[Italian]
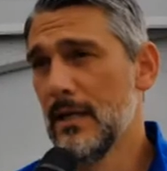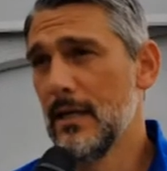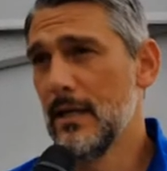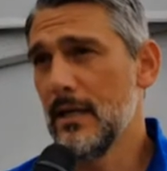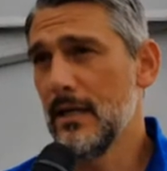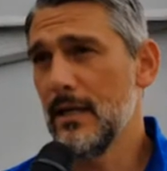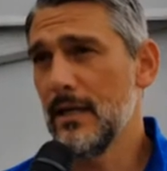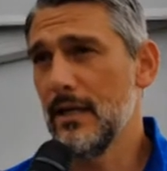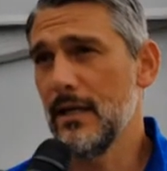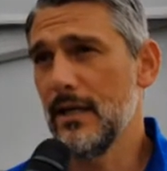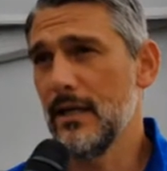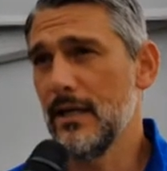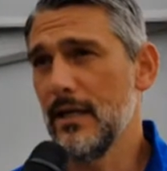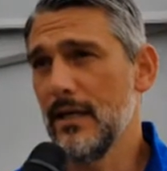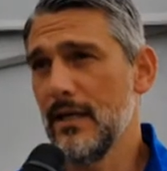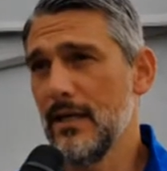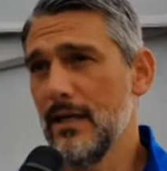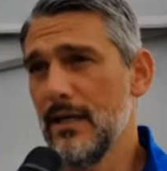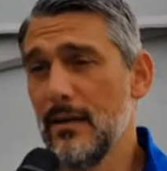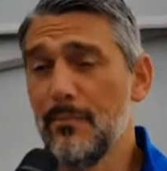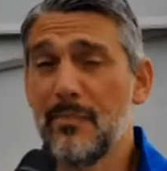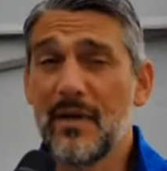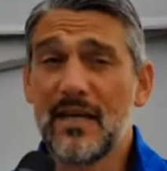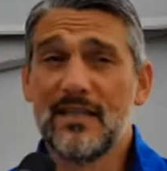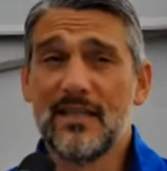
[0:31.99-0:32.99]
Eh,
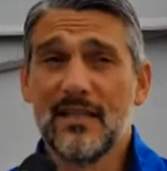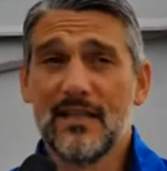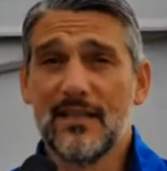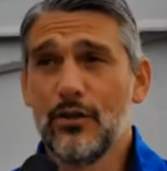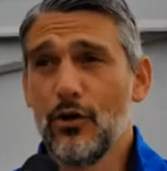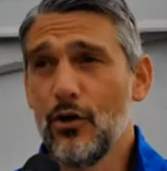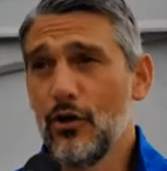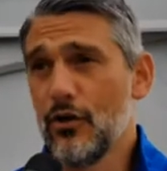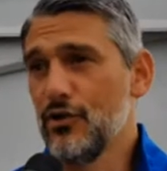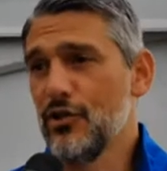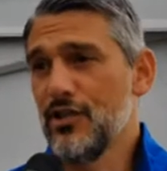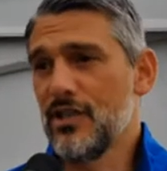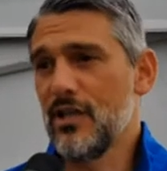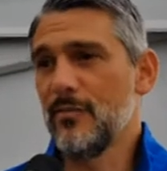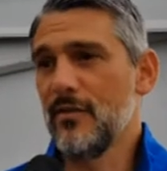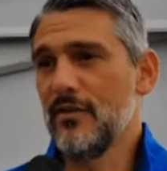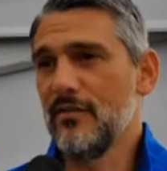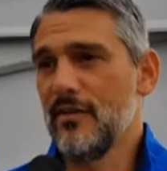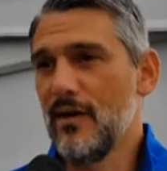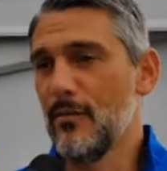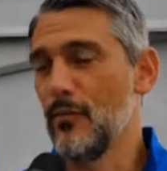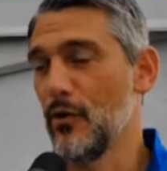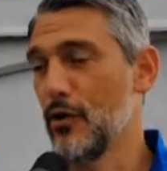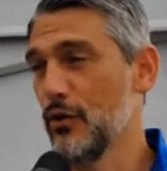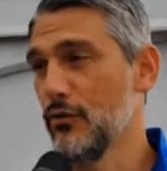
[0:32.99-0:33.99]
la partita di oggi
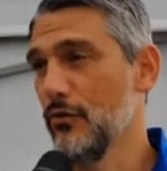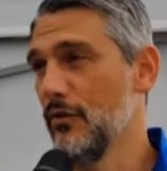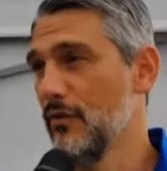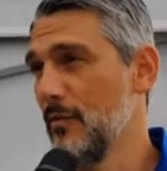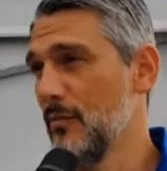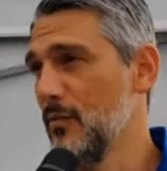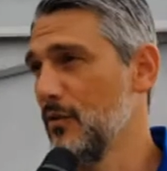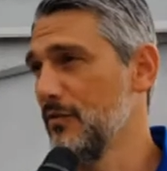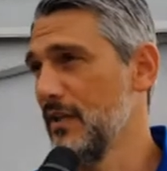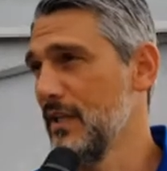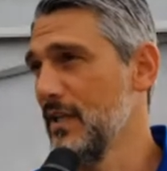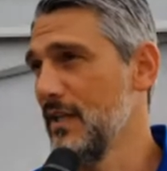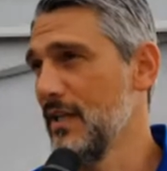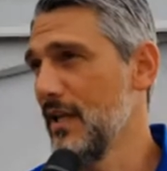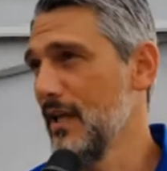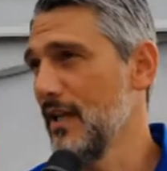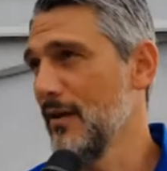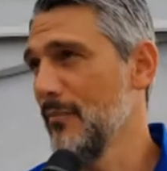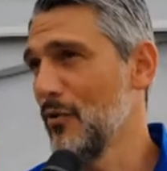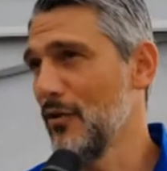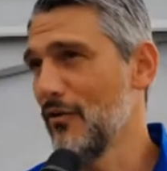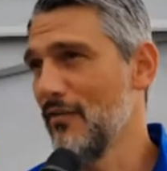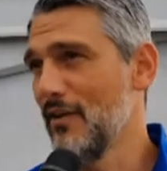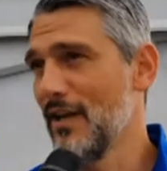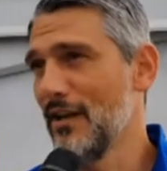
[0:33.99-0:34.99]
sapevamo che dovevamo venire e
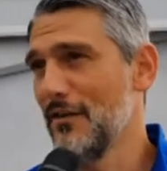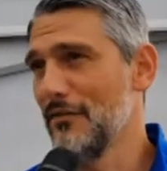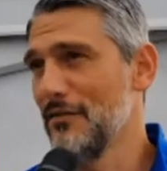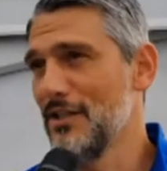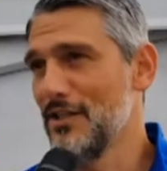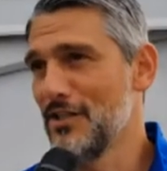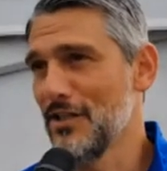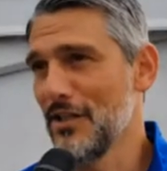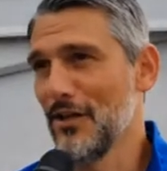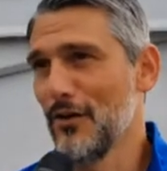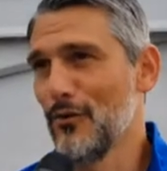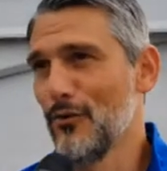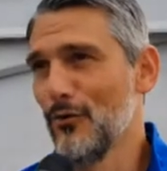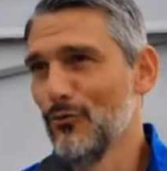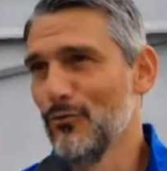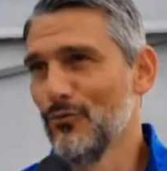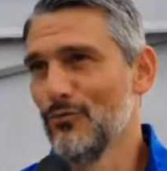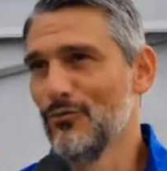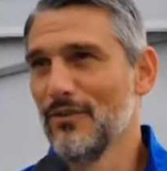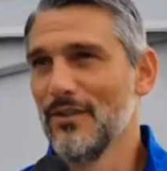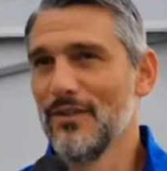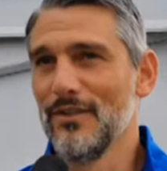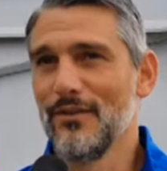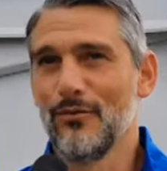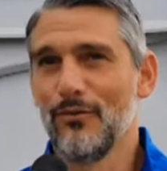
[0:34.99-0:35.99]
provare a vincere con
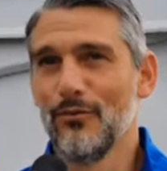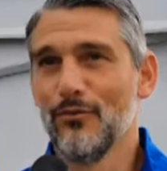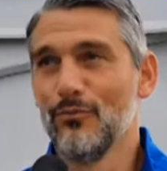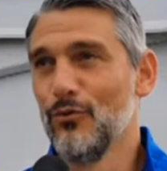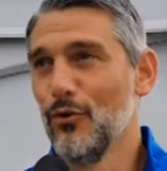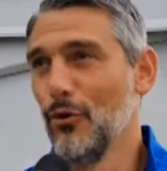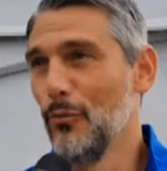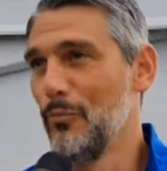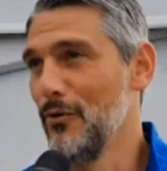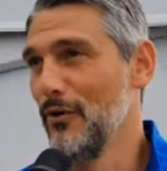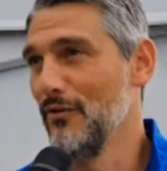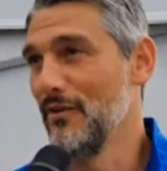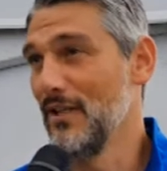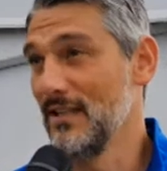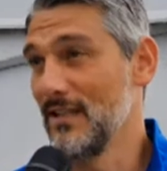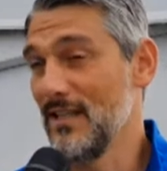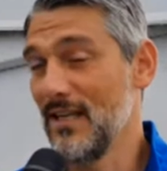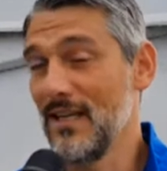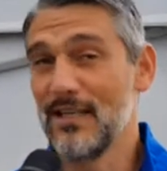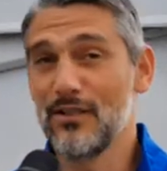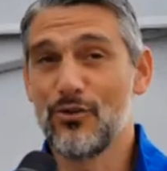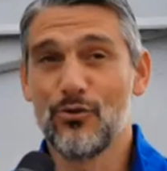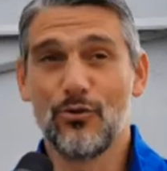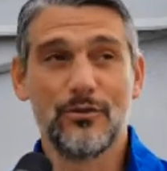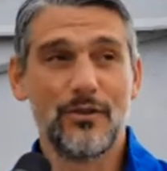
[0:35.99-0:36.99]
un, con un, doppio
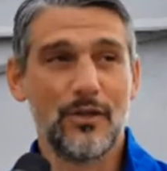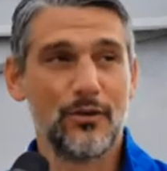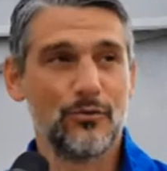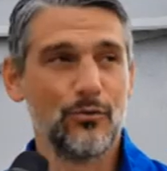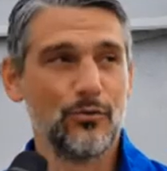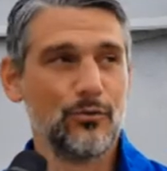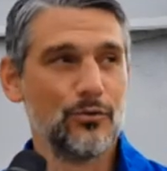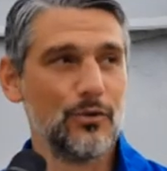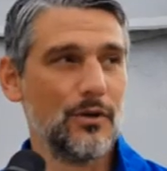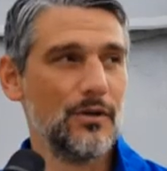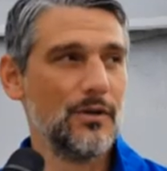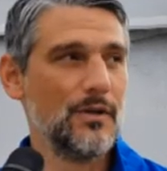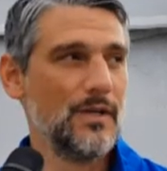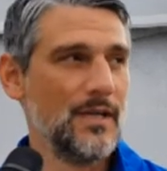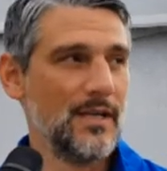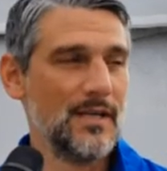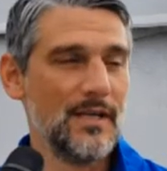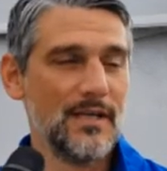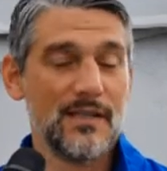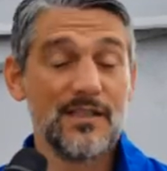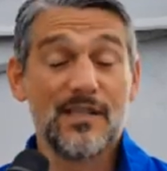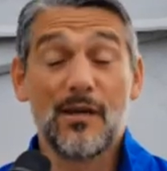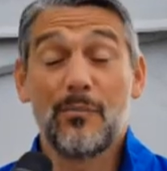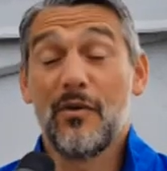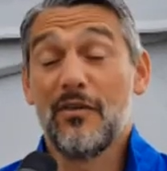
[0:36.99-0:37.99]
vantaggio, oltretutto
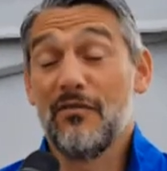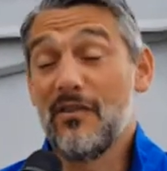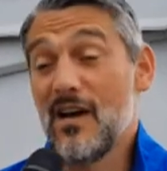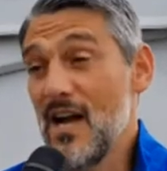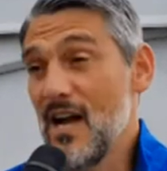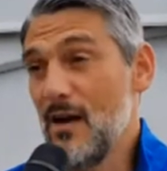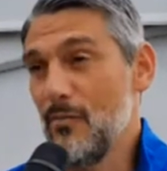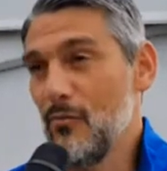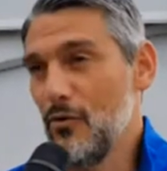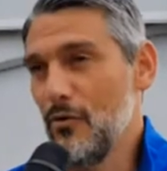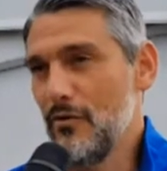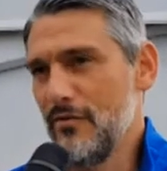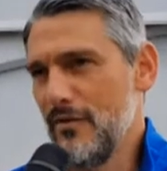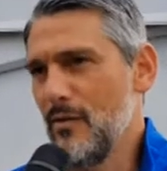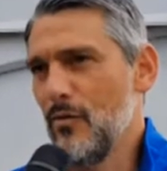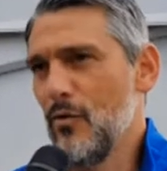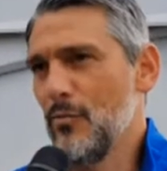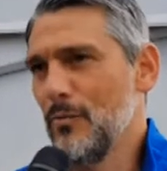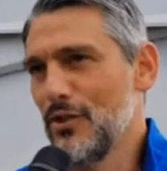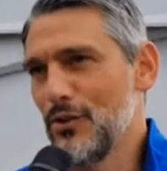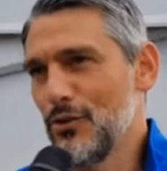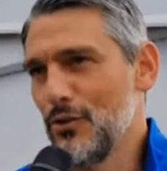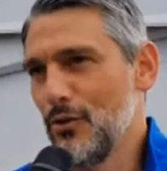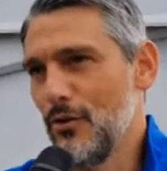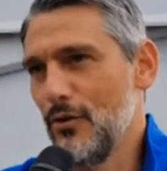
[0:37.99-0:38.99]
sapevamo, avevamo
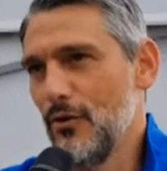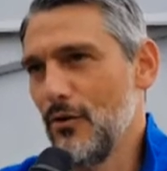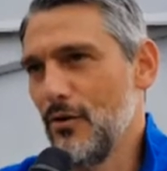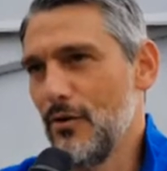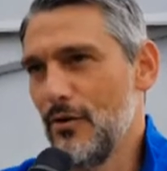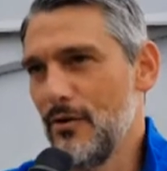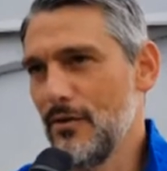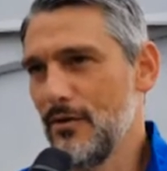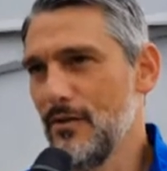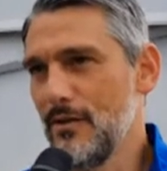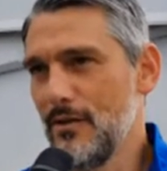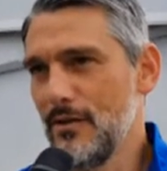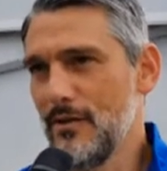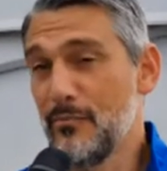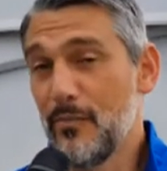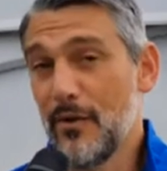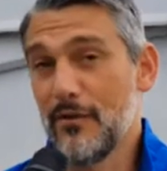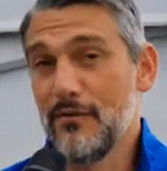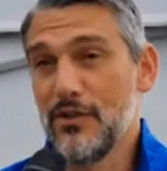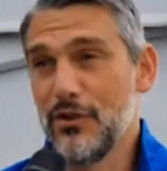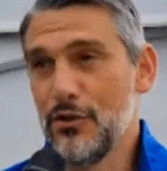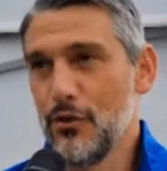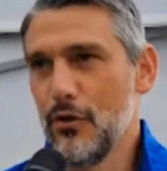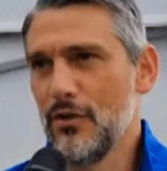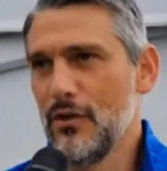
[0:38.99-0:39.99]
messo in
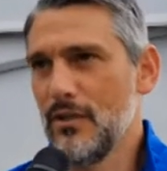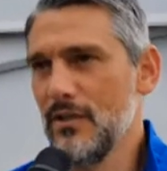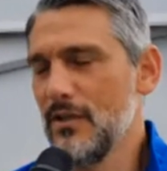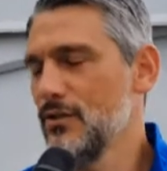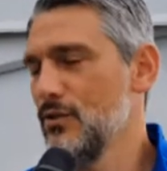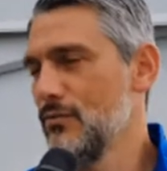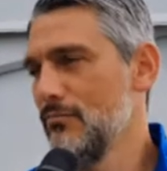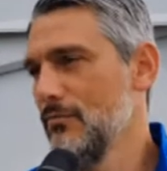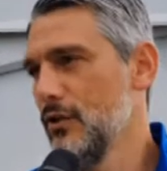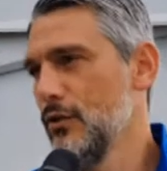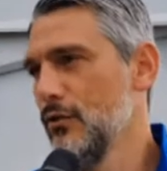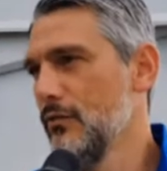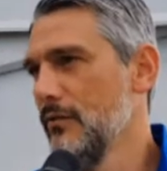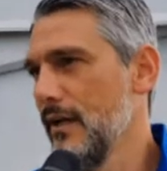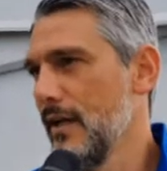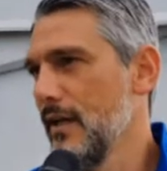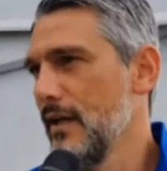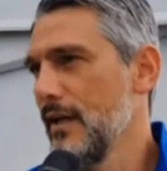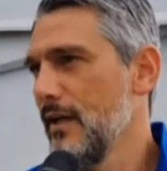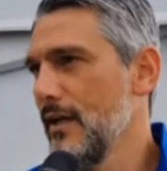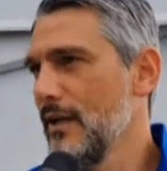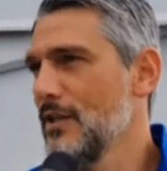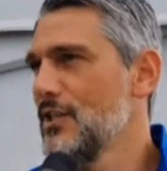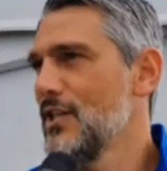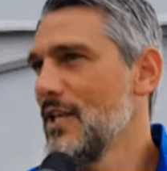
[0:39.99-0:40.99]
previsione di, di dover
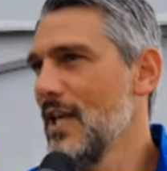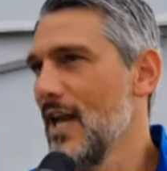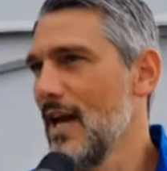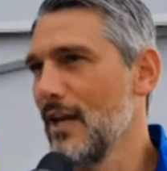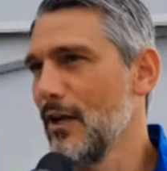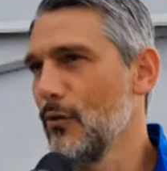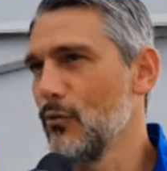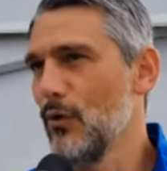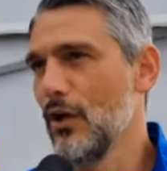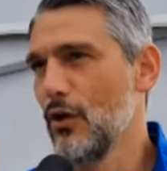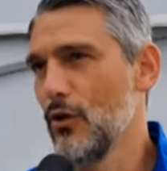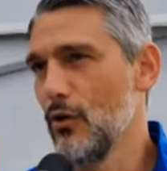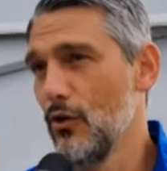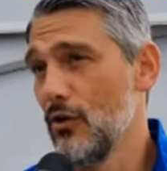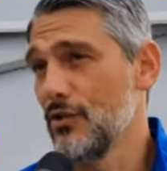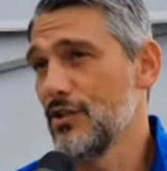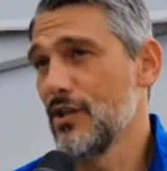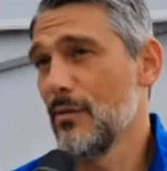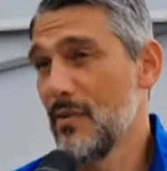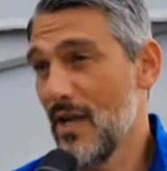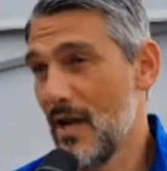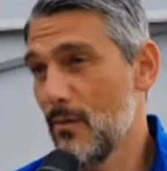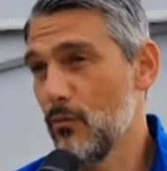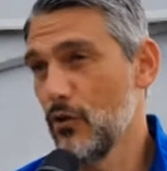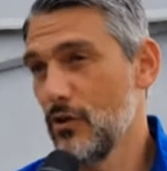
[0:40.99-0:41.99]
rischiare qualcosa,
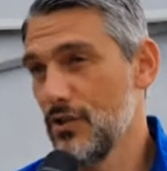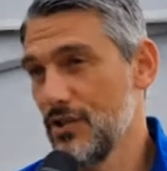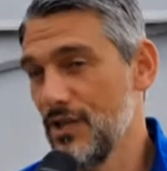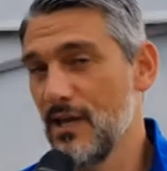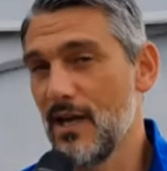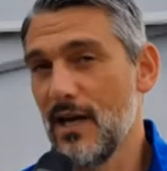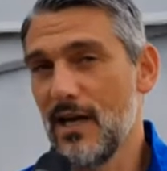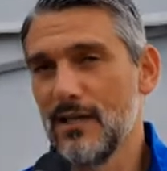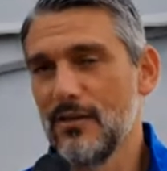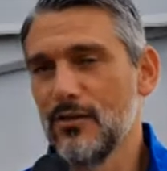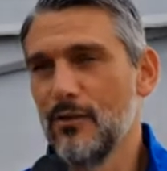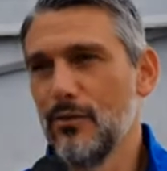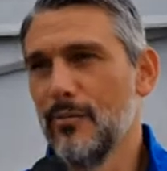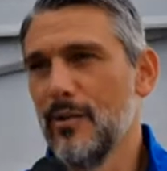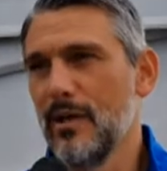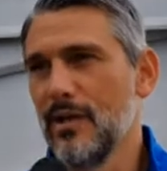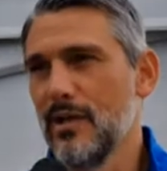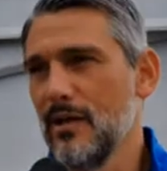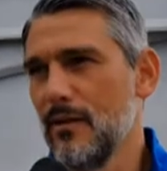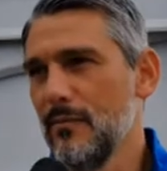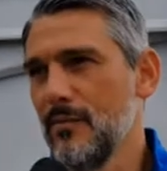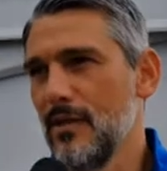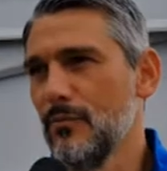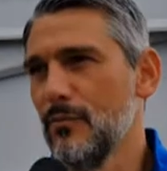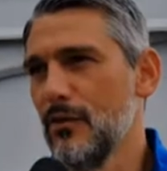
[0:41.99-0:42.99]
abbiamo rischiato
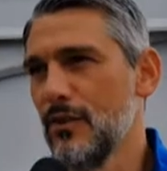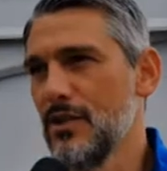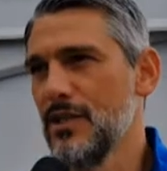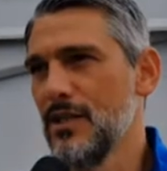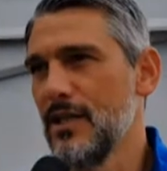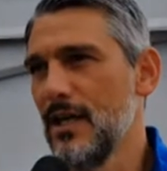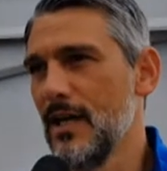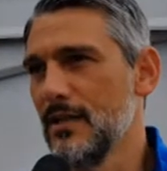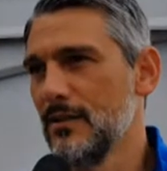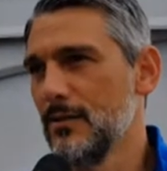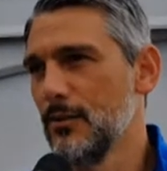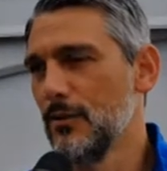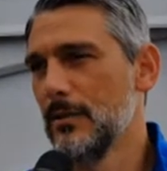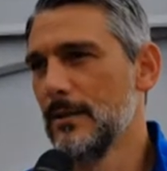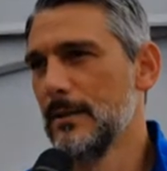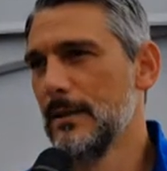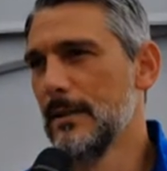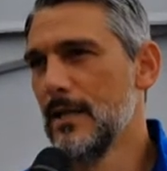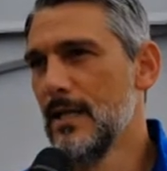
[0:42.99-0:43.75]
perché abbiamo rischiato,